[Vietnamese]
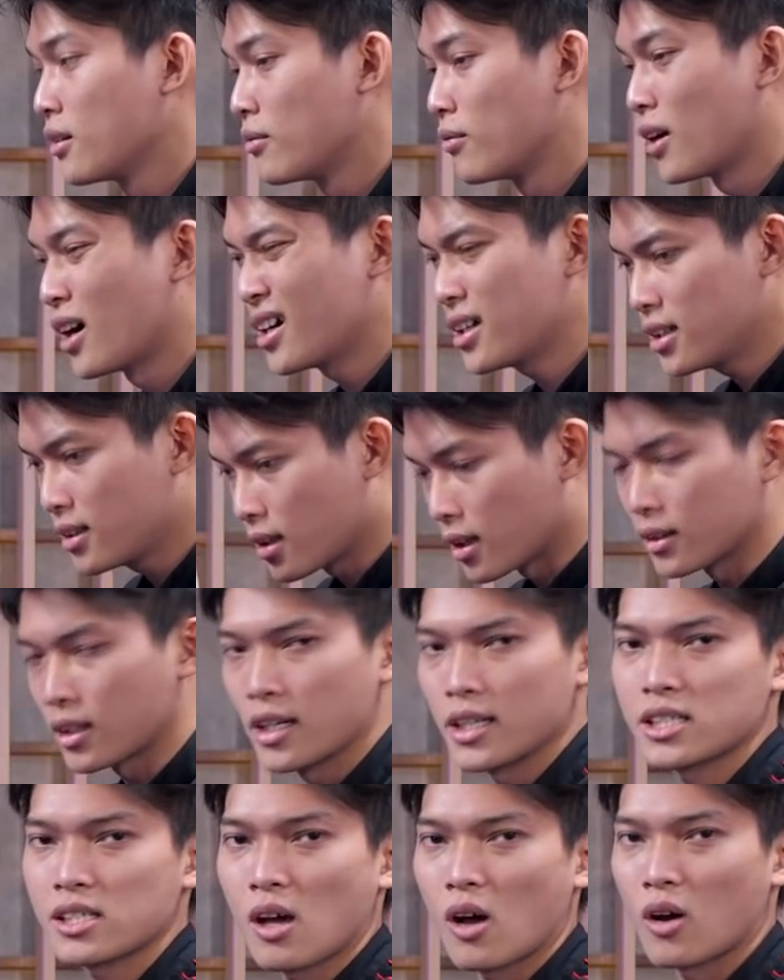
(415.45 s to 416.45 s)
với
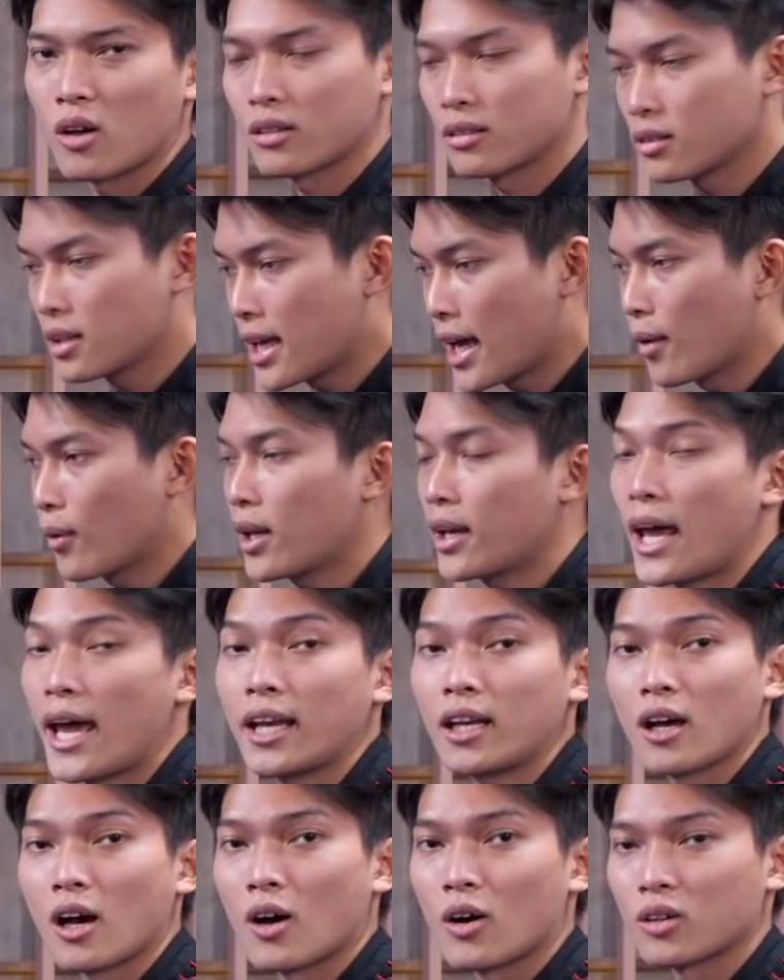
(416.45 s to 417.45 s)
RTX on,
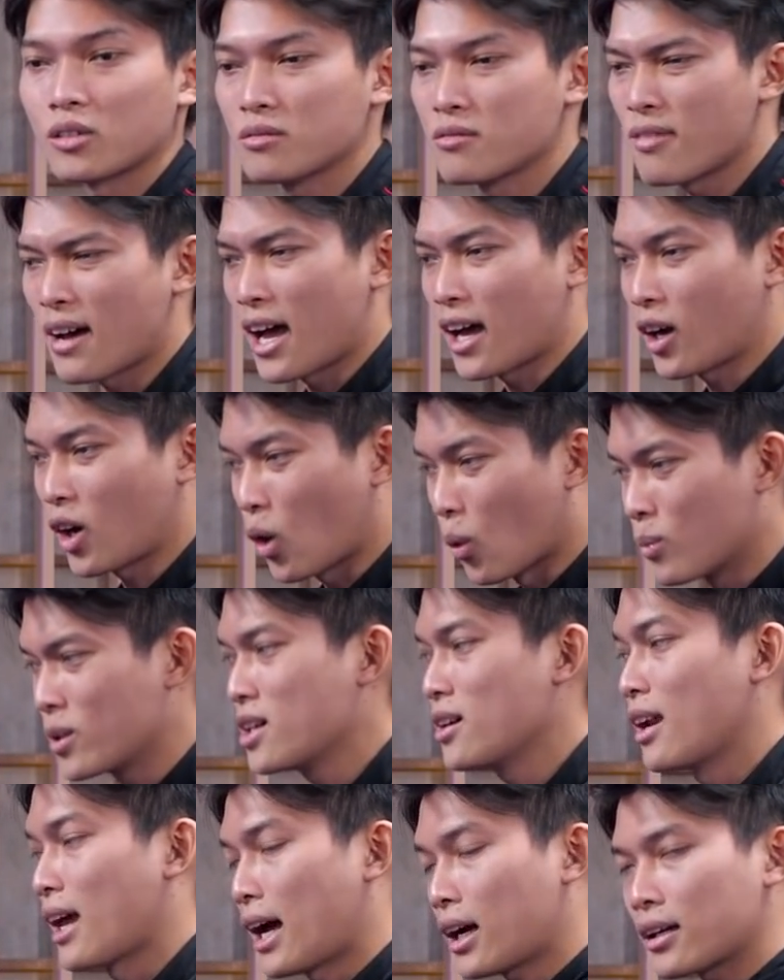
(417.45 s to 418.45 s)
DLSS on và cũng
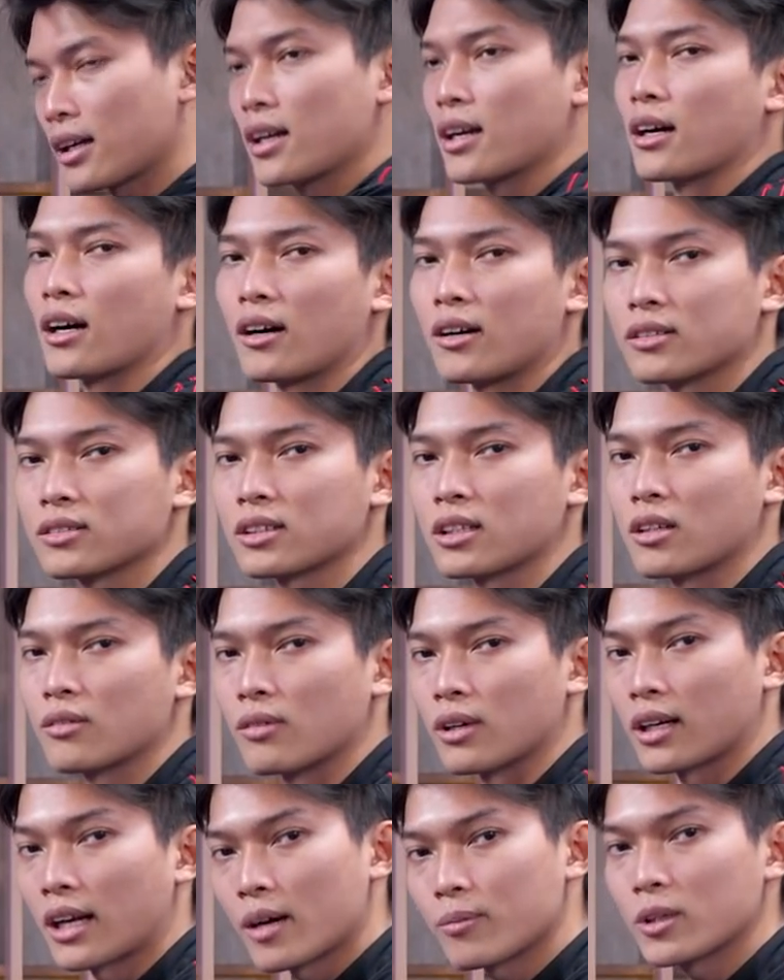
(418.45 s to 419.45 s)
như là HDR on thì nó
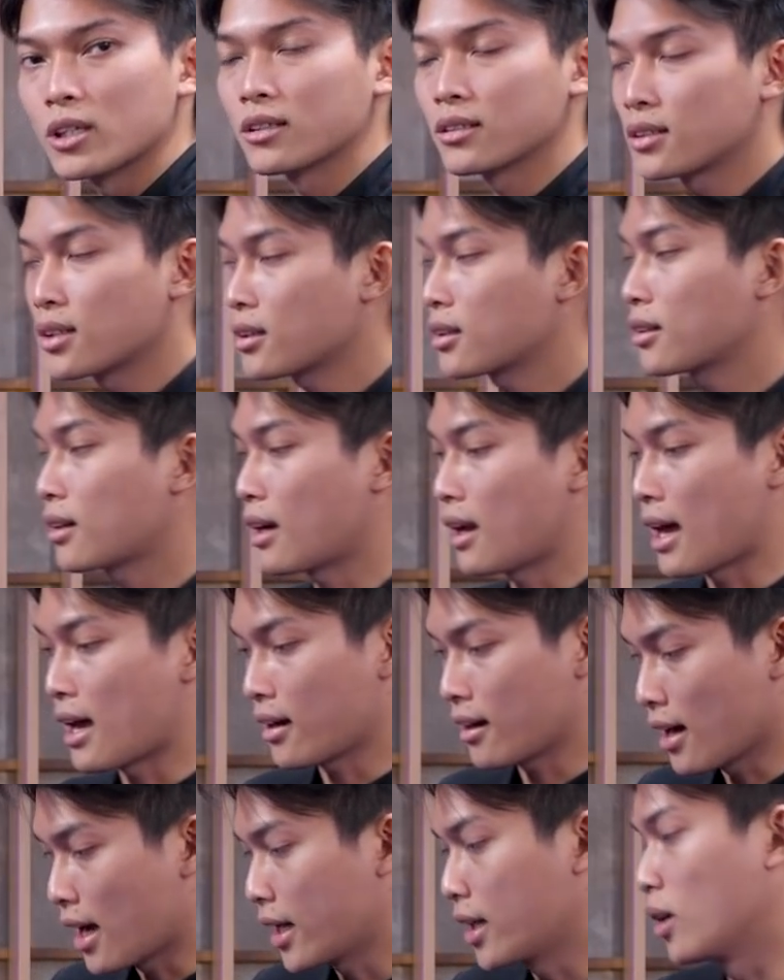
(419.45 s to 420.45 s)
vẫn đáp ứng rất
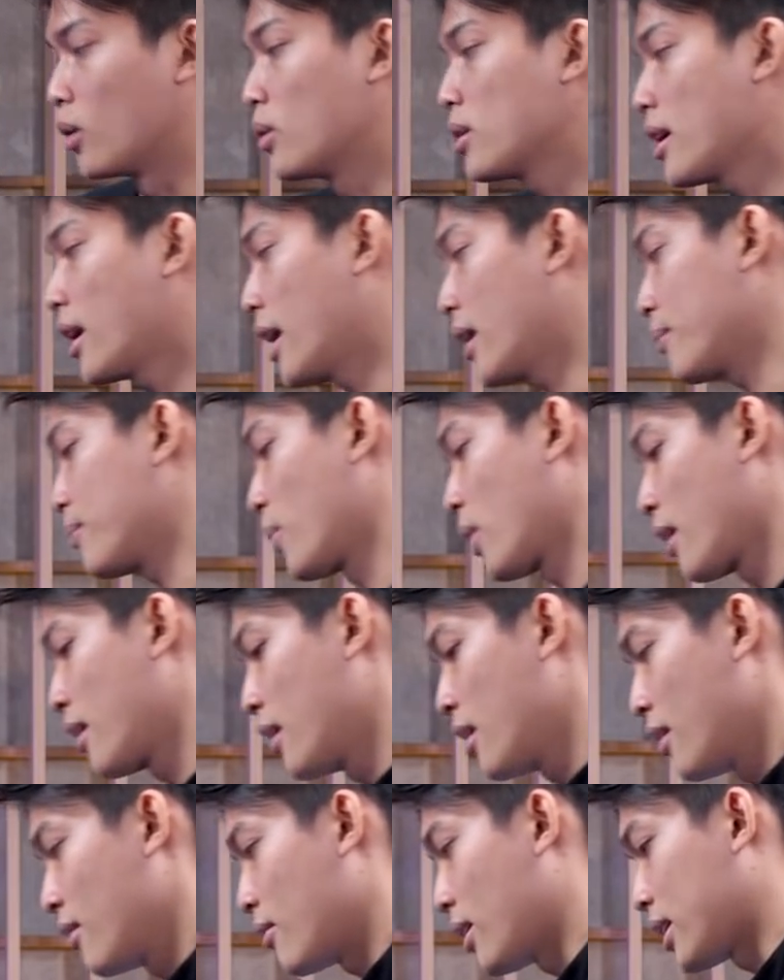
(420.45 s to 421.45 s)
là đầy đủ cho anh em
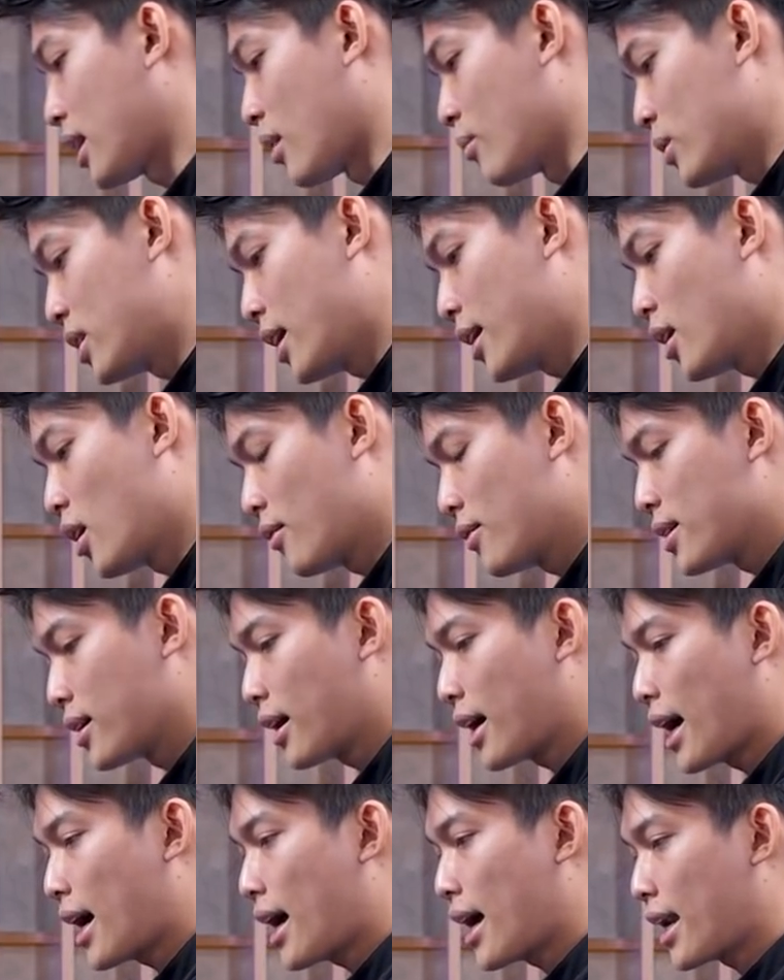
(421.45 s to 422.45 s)
và thậm chí đối với
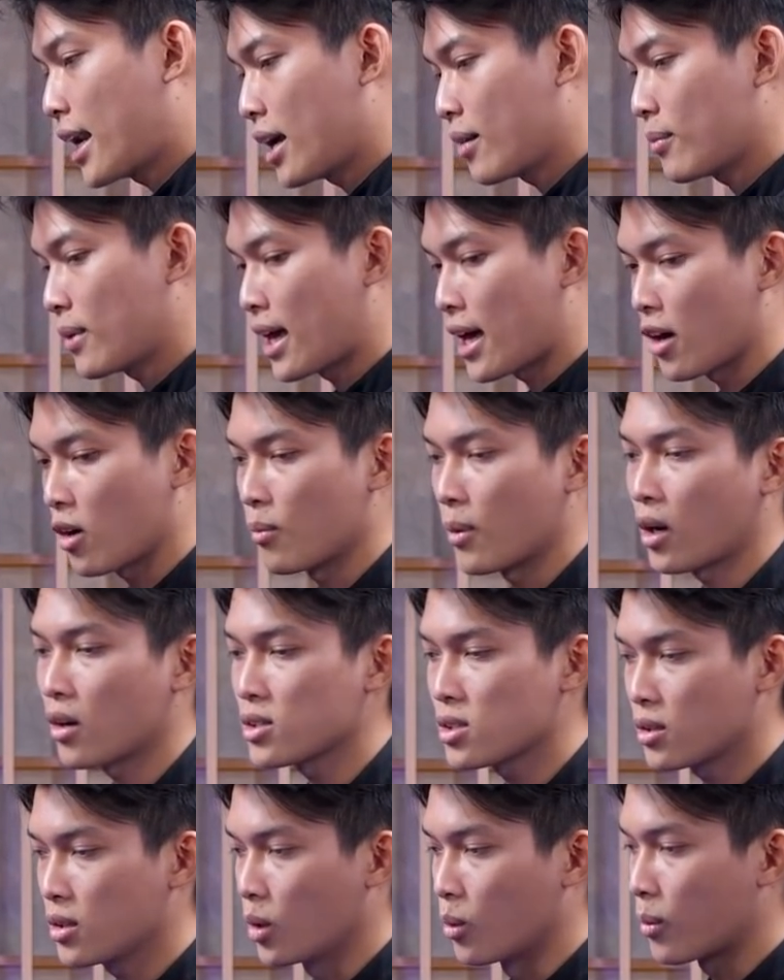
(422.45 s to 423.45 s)
những cái anh em nào mà
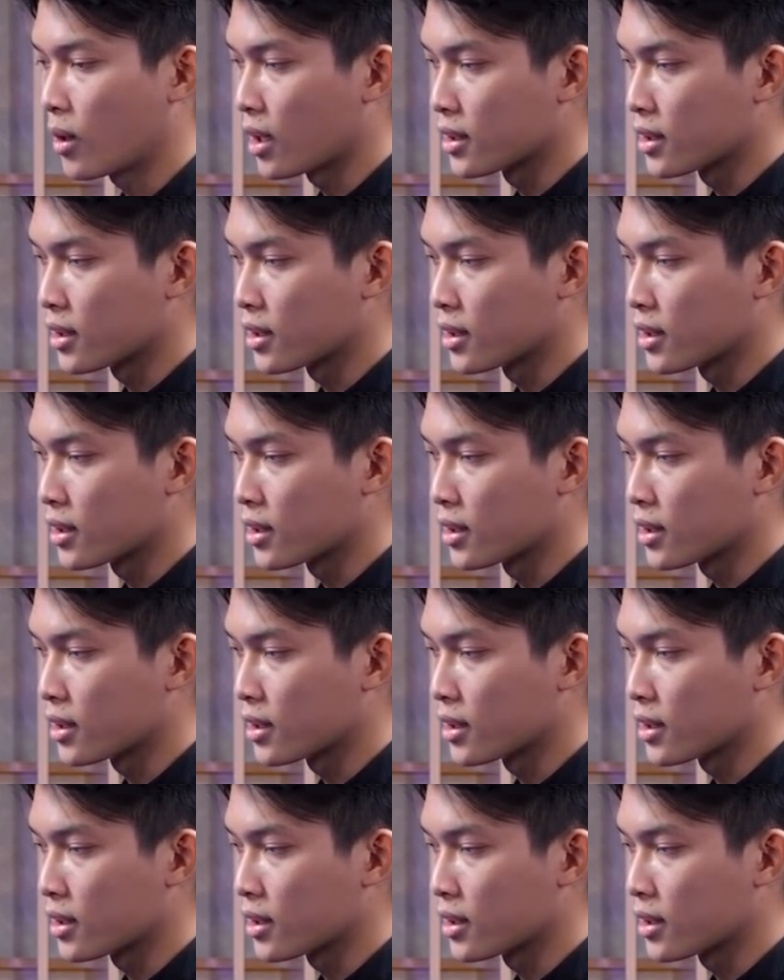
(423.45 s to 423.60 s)
có sử dụng